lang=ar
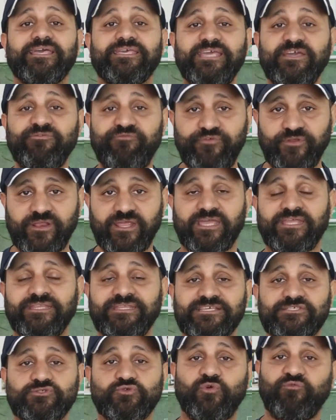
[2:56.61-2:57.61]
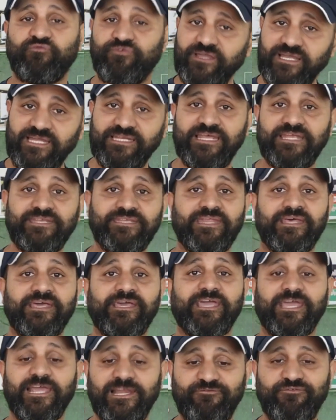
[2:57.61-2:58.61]
يفرق الناس تقول فعلا
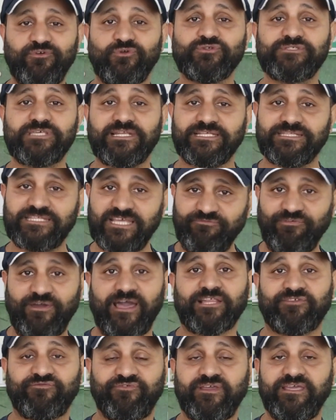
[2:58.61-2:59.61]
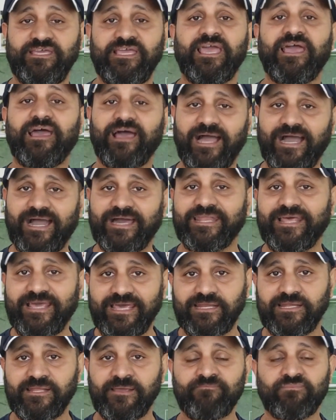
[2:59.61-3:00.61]
الفلوس اللي اتدفعت فيه
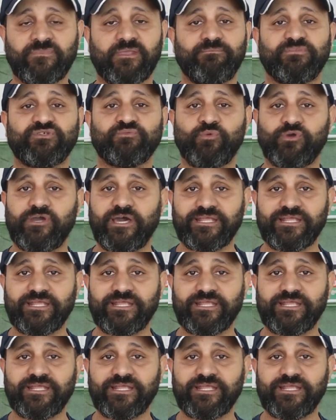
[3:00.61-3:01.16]
حلال مش